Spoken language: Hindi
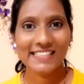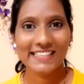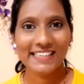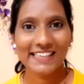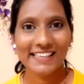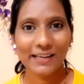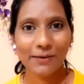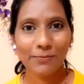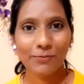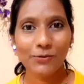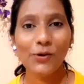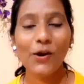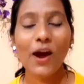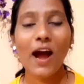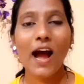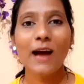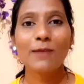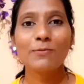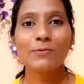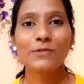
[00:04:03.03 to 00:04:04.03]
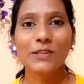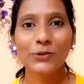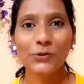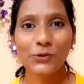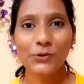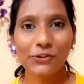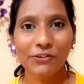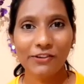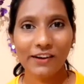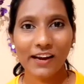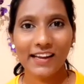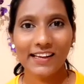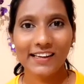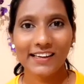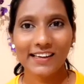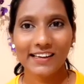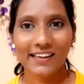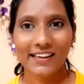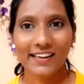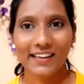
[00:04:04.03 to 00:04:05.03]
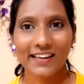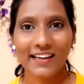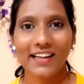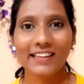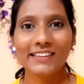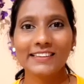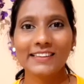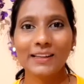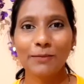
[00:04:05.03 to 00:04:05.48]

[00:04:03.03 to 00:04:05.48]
क्लीनअप को आप ज़रूर ट्राई करिएगा